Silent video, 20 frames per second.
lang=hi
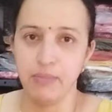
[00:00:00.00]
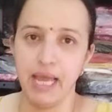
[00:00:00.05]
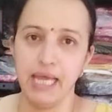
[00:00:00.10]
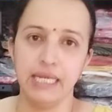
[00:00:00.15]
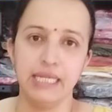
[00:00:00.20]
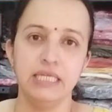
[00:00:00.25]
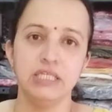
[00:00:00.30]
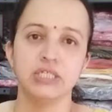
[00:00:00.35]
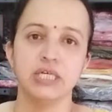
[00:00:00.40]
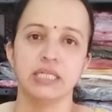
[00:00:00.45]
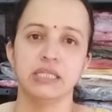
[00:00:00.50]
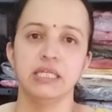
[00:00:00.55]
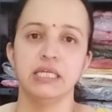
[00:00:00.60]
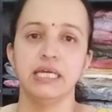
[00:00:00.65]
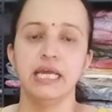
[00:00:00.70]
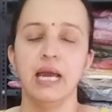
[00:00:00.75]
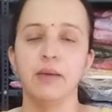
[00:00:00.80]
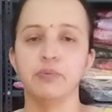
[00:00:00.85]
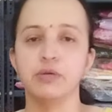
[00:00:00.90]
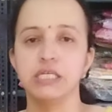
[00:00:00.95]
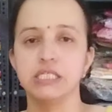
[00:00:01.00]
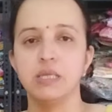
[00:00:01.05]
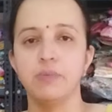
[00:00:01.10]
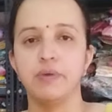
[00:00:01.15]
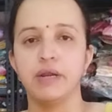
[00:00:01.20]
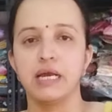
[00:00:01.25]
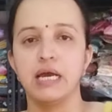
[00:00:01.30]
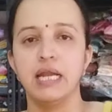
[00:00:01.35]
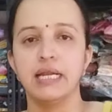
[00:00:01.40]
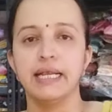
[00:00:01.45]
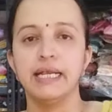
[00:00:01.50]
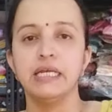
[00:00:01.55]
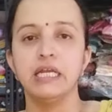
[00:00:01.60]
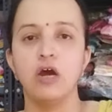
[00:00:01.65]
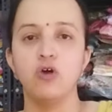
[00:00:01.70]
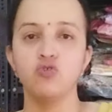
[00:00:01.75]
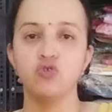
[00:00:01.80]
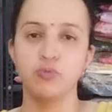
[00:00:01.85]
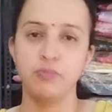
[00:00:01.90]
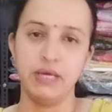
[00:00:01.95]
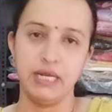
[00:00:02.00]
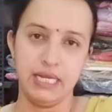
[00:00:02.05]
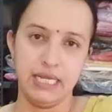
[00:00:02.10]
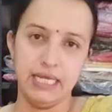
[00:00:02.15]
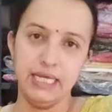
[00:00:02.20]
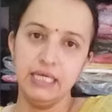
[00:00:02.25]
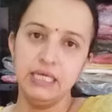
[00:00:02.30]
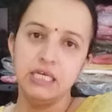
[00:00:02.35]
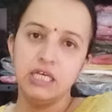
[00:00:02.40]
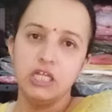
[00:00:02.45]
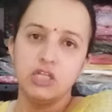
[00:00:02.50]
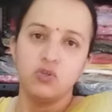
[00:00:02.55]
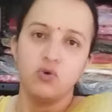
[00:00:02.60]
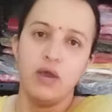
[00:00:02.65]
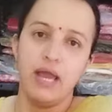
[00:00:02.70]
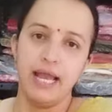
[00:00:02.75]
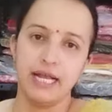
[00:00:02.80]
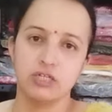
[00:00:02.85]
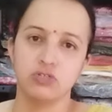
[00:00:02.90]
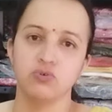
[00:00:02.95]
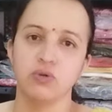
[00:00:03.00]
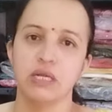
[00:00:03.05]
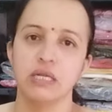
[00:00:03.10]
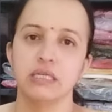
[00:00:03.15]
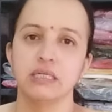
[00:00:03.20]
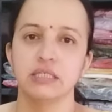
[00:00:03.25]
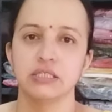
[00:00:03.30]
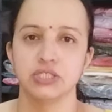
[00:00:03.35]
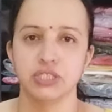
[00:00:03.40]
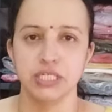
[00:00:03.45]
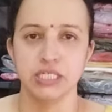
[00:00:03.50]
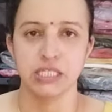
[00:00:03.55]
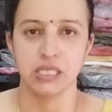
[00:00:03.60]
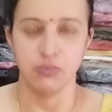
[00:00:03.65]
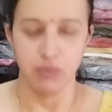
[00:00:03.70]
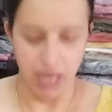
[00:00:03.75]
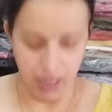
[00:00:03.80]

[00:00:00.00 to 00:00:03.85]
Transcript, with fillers: मैं नहीं चाहती कि आप किसी प्रकार के डाउट में रहें तो एक्चुअल चीज ही